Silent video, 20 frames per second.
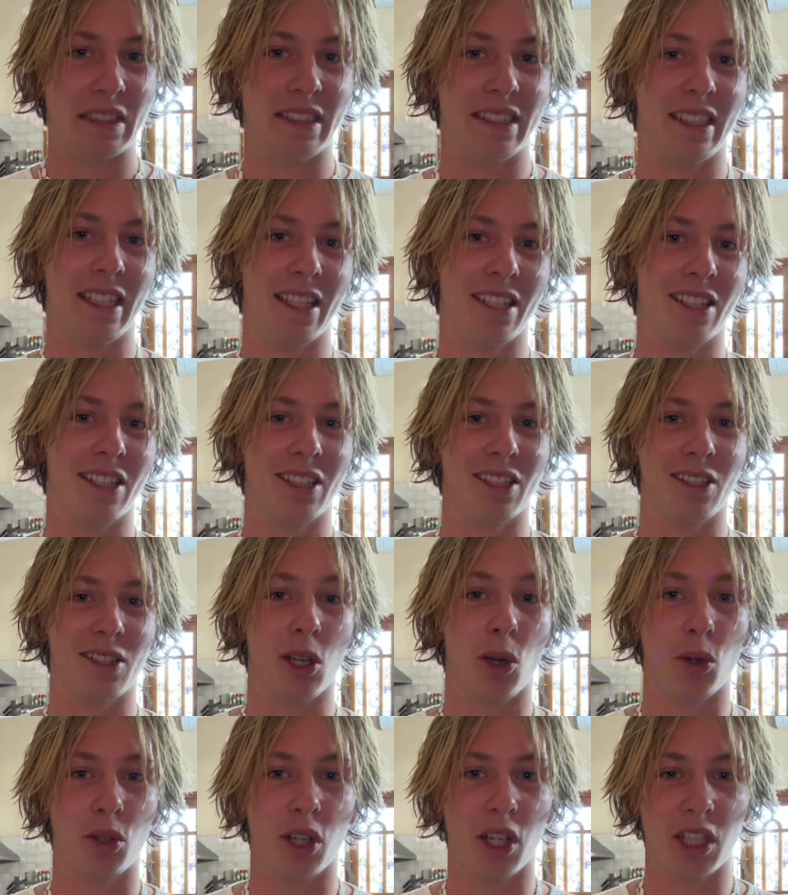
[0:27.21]
der sich das
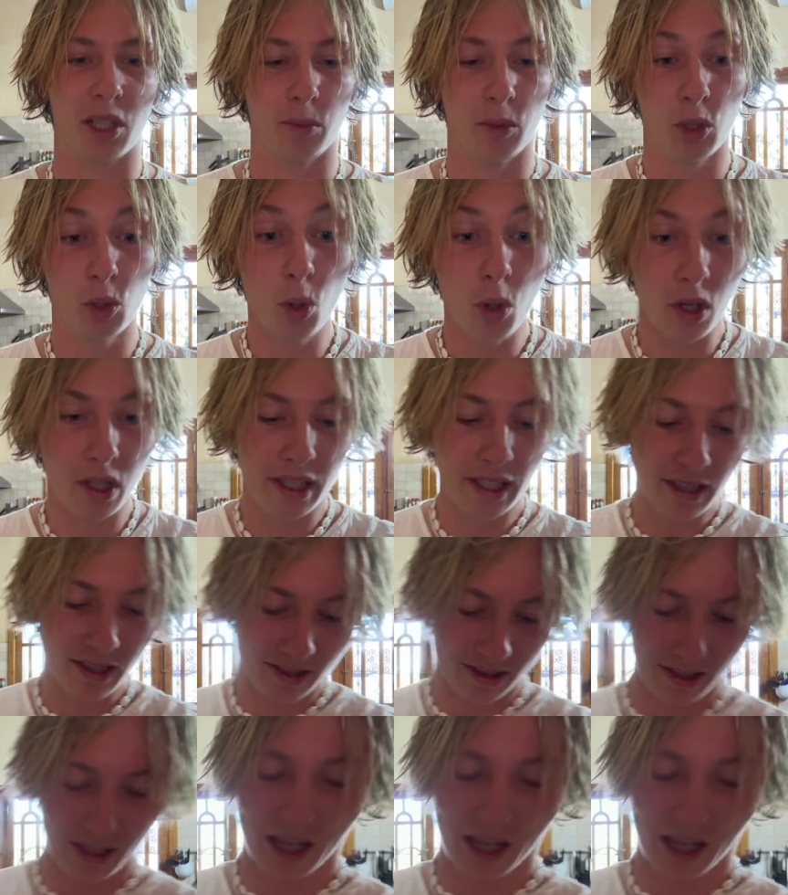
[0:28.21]
auch gar nicht mehr durchliest,